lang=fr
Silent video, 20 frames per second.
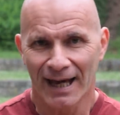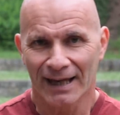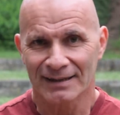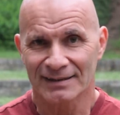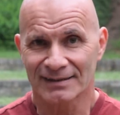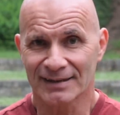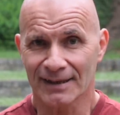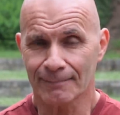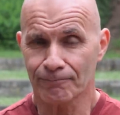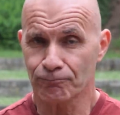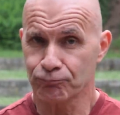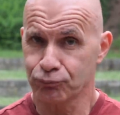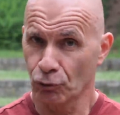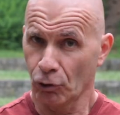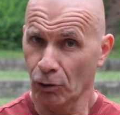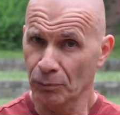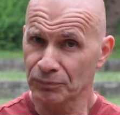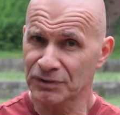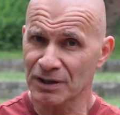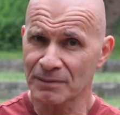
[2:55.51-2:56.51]
C'est
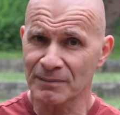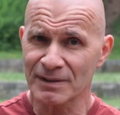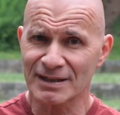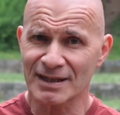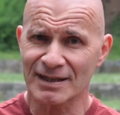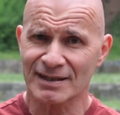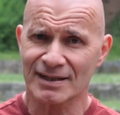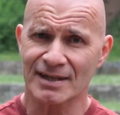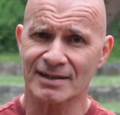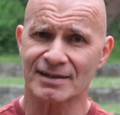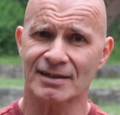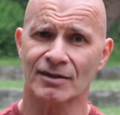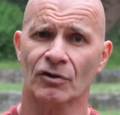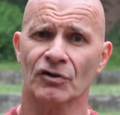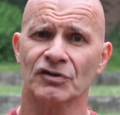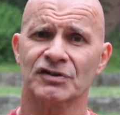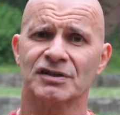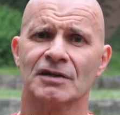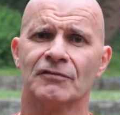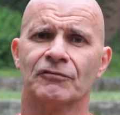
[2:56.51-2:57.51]
pour optimiser sa
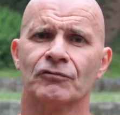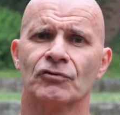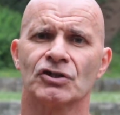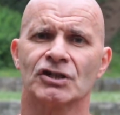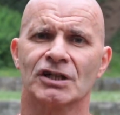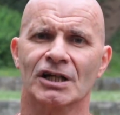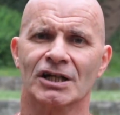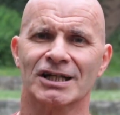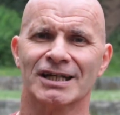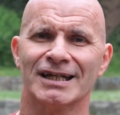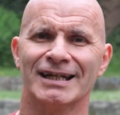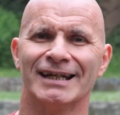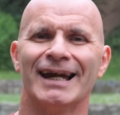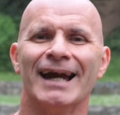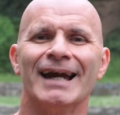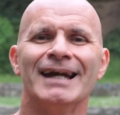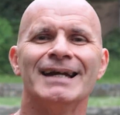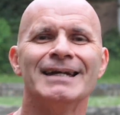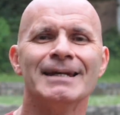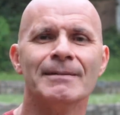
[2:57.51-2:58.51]
séance, il faut chercher
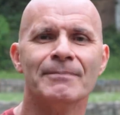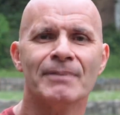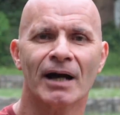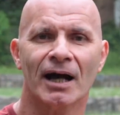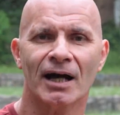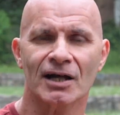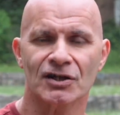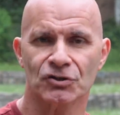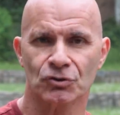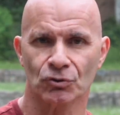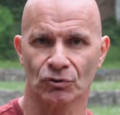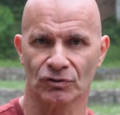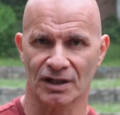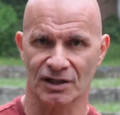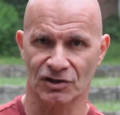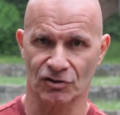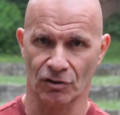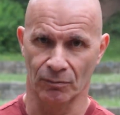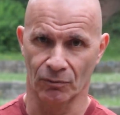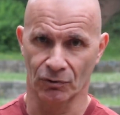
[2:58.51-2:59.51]
la libération
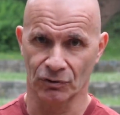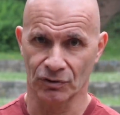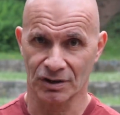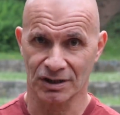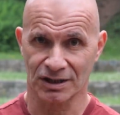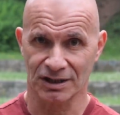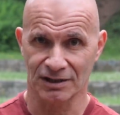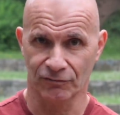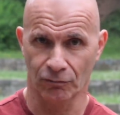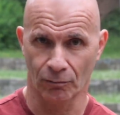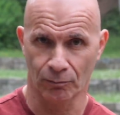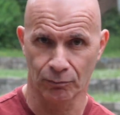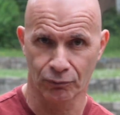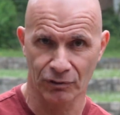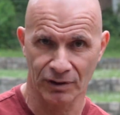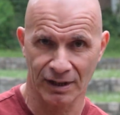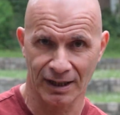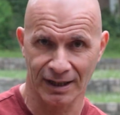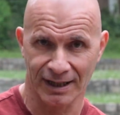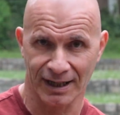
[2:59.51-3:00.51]
des hormones qui vont
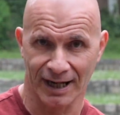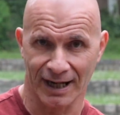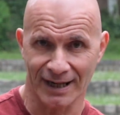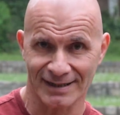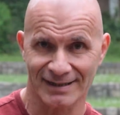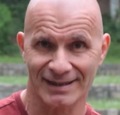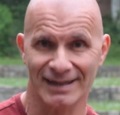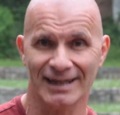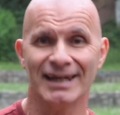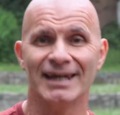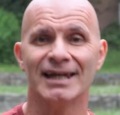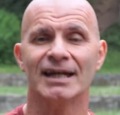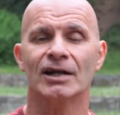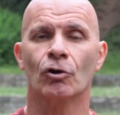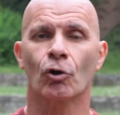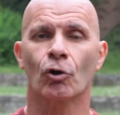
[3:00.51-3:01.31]
brûler les graisses et